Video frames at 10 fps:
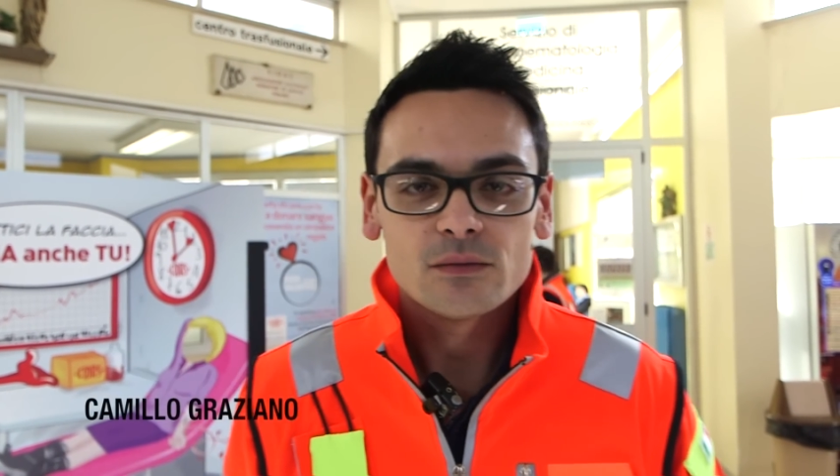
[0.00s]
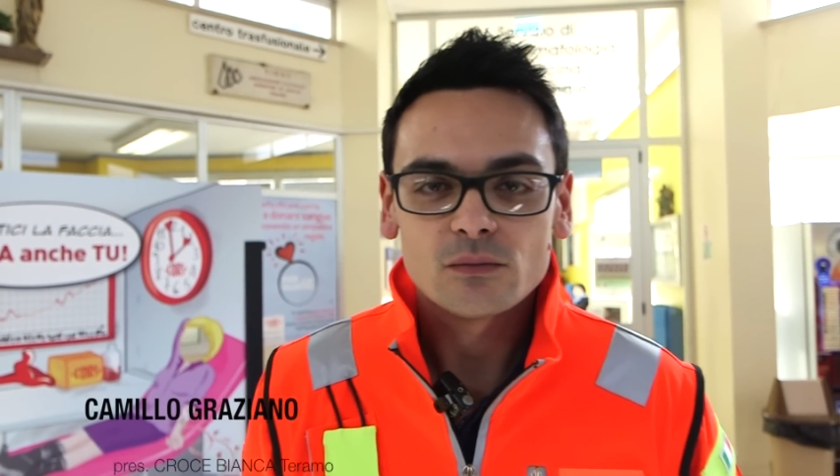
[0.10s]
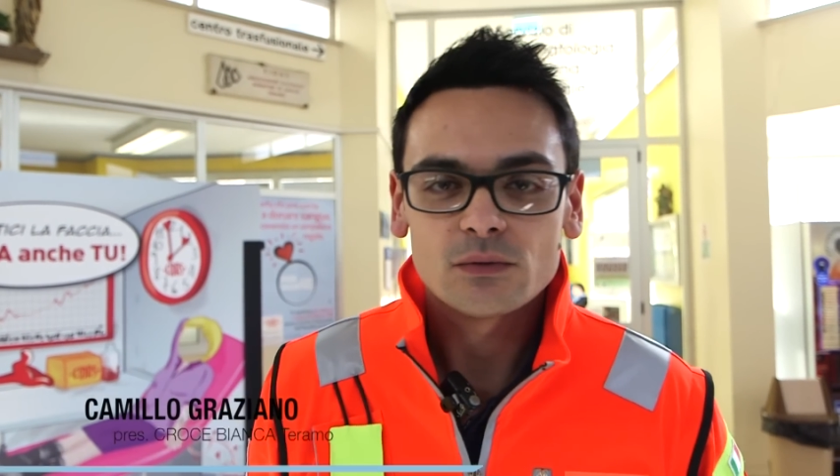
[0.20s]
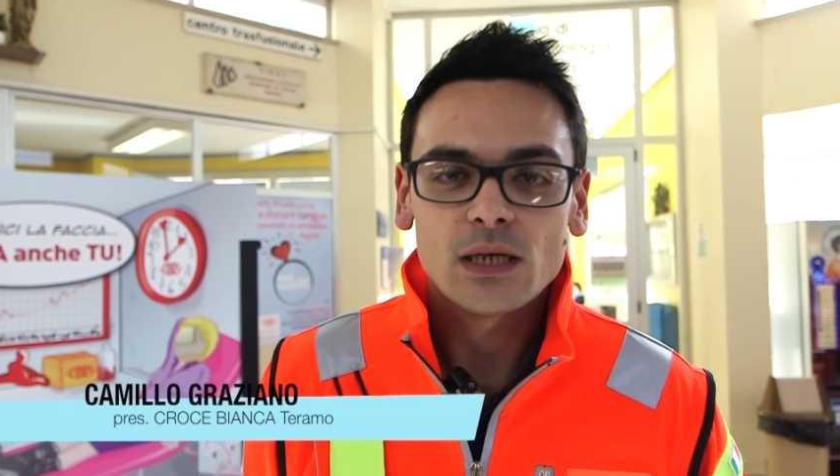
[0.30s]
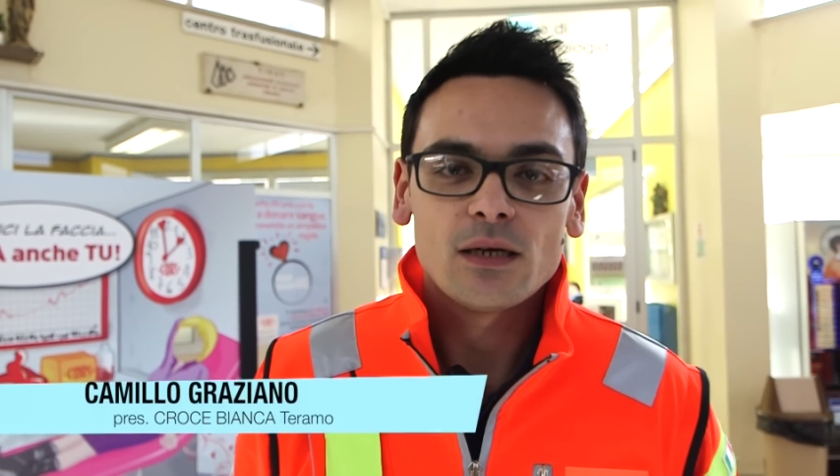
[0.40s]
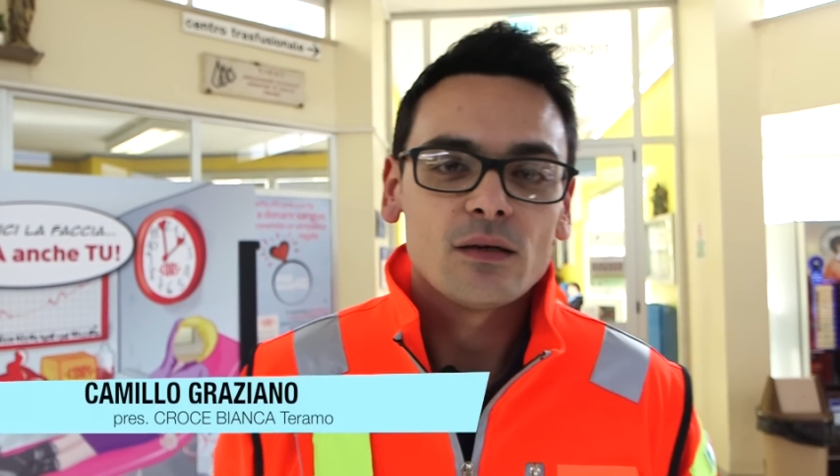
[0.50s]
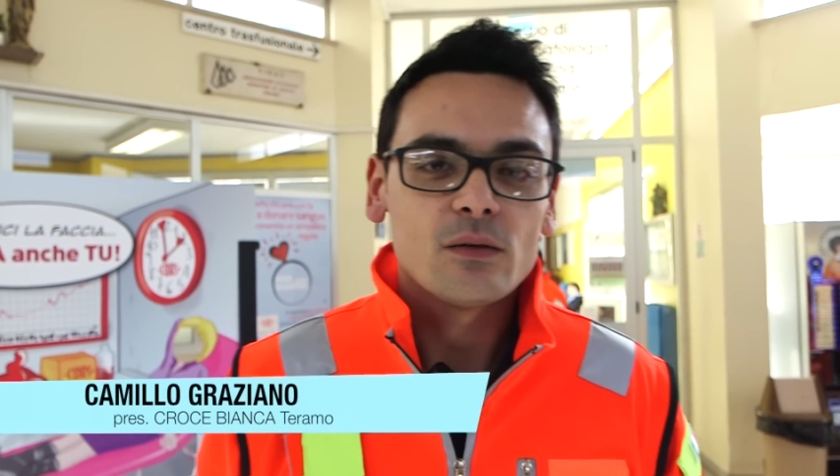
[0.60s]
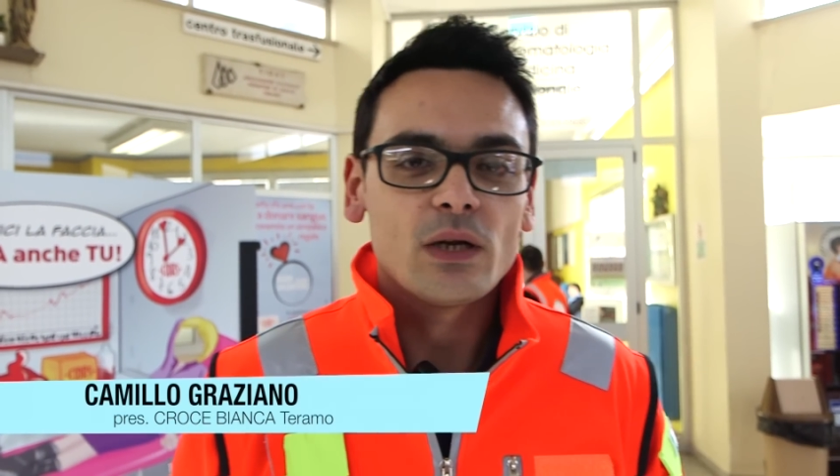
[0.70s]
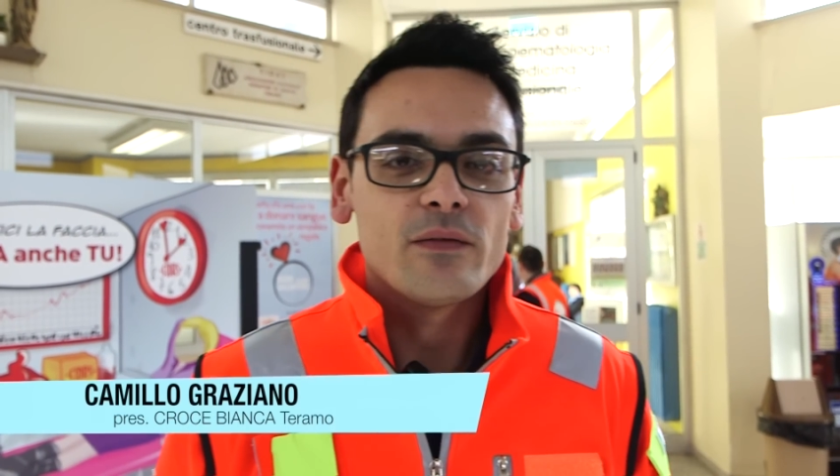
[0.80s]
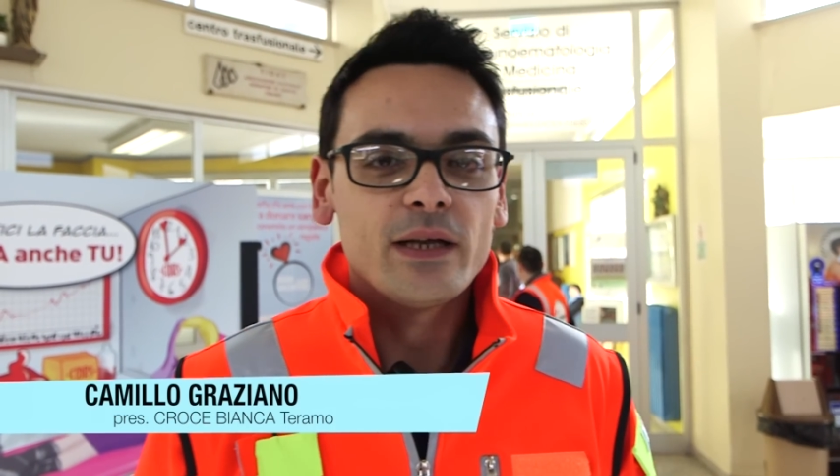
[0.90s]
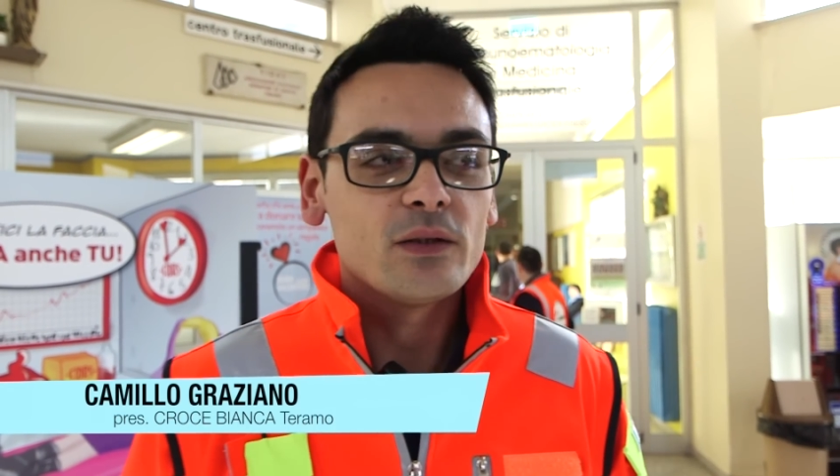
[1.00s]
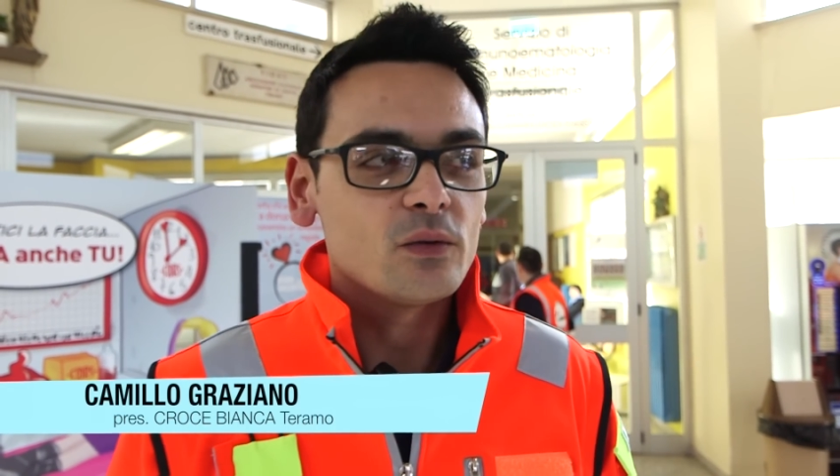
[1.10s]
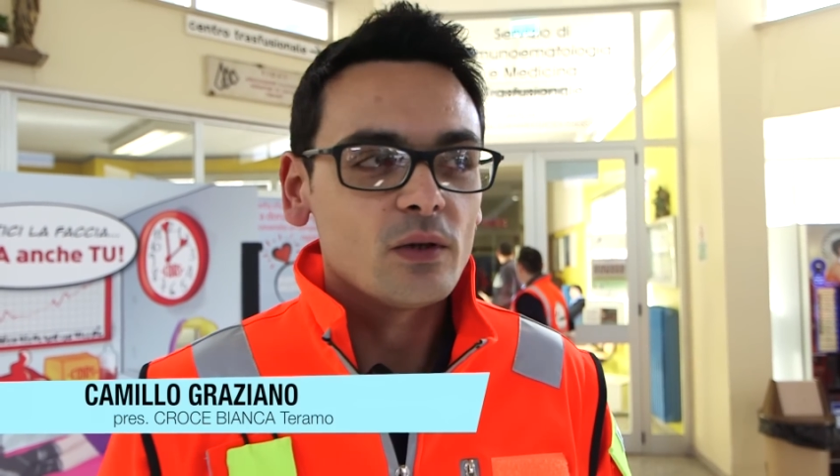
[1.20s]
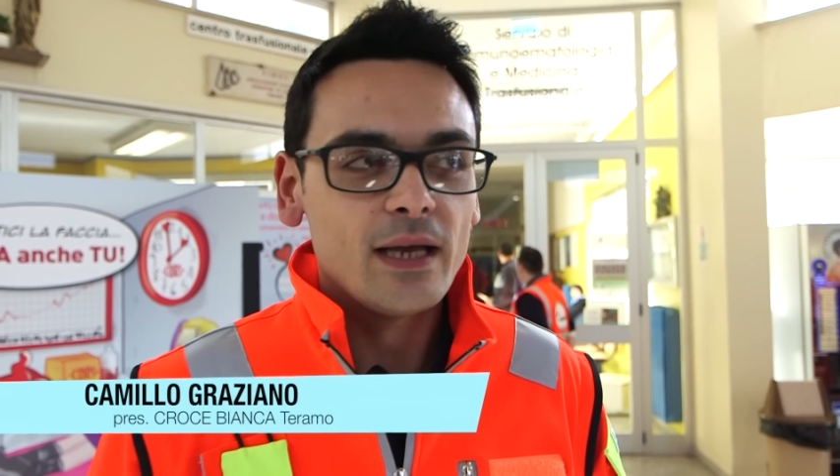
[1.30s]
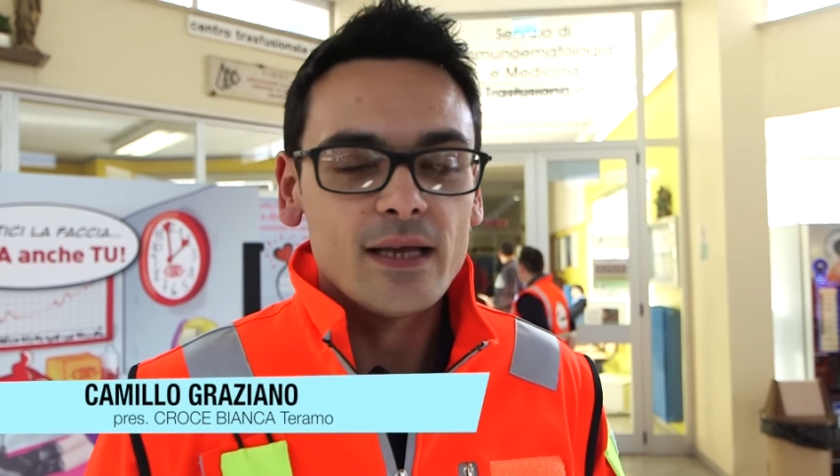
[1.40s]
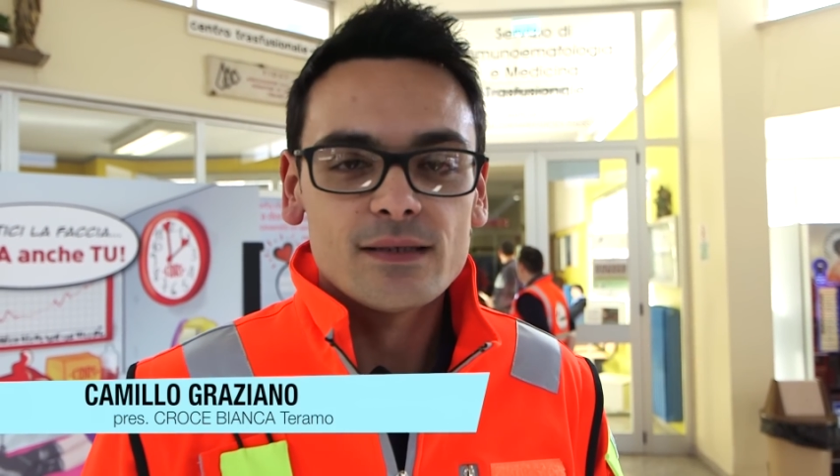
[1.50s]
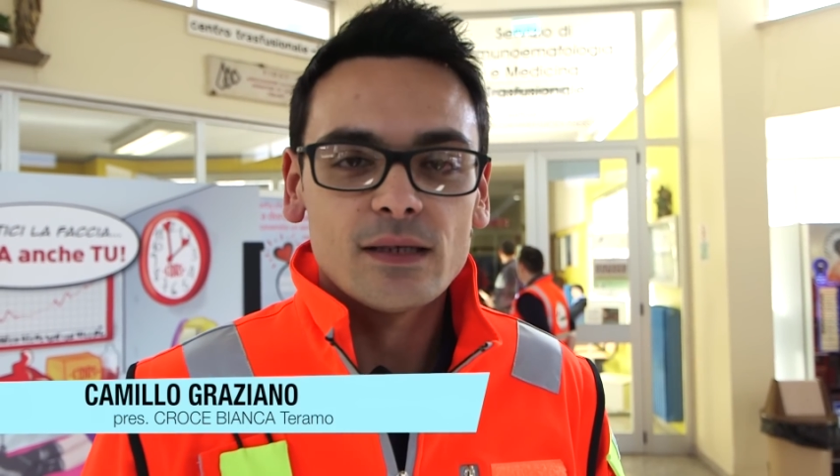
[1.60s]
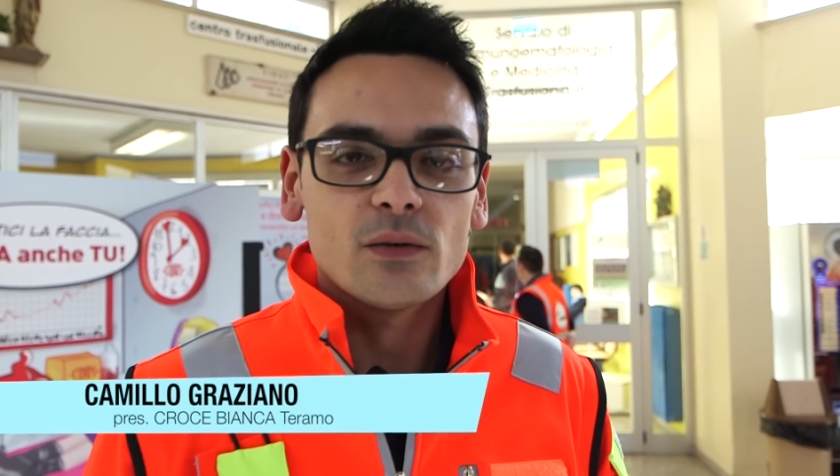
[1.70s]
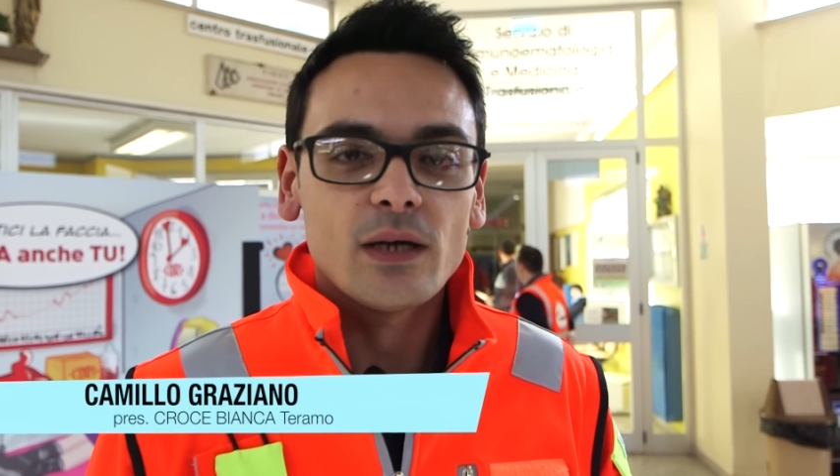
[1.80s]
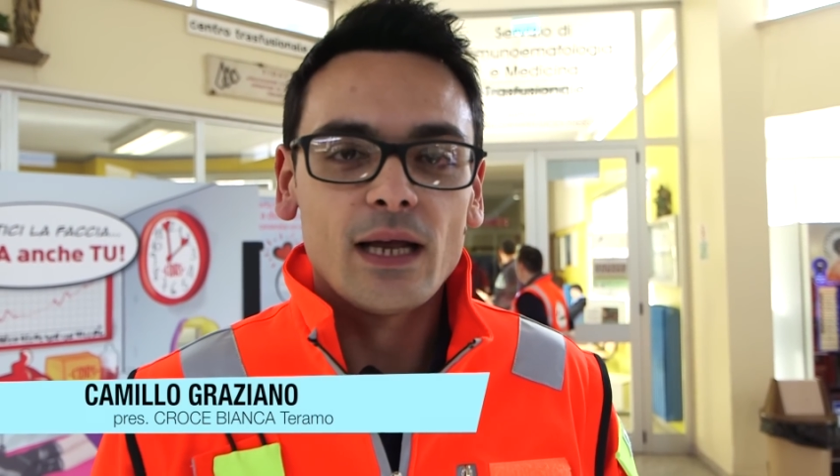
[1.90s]
un, un, evento che è
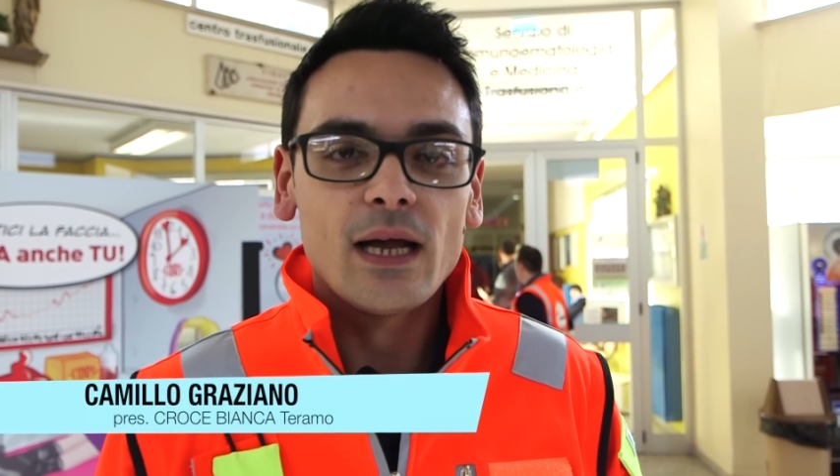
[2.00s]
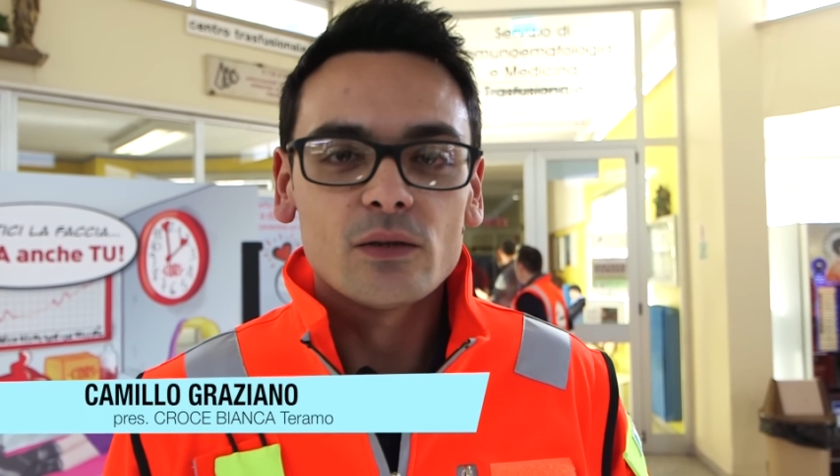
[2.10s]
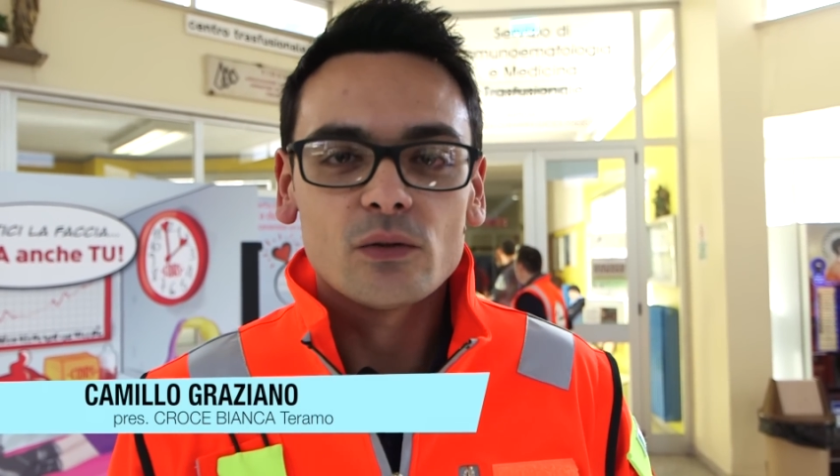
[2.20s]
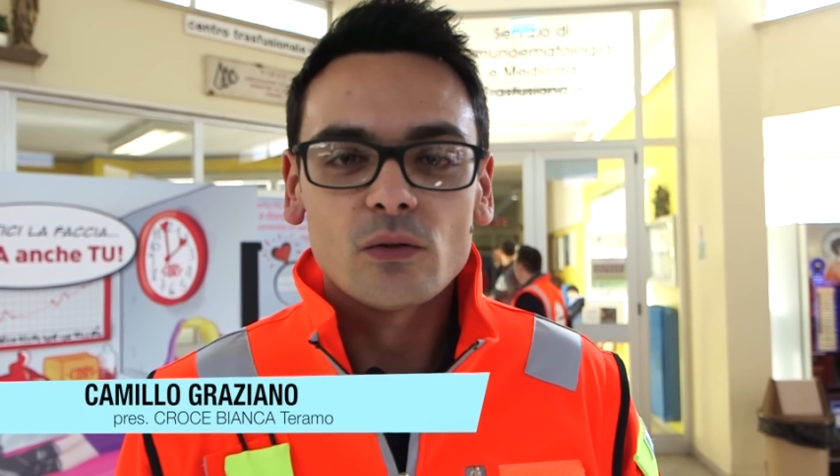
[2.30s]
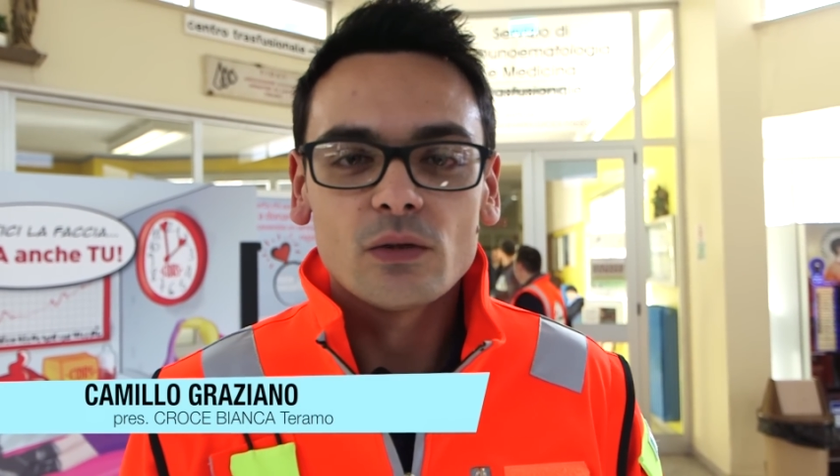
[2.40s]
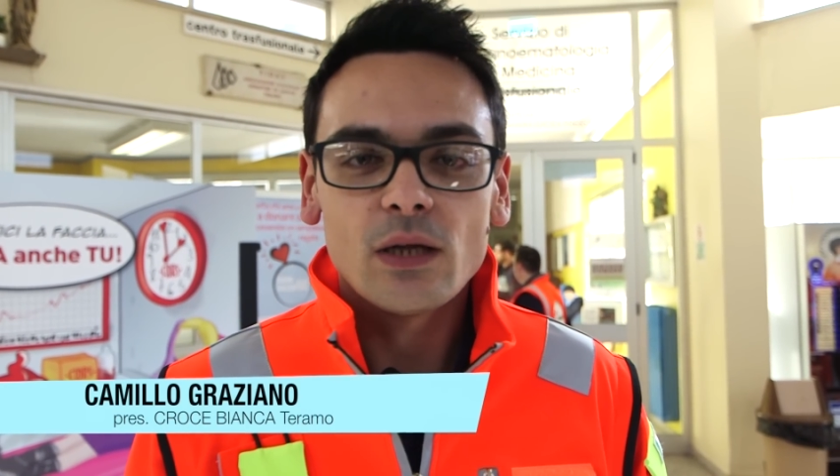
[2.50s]
stato creato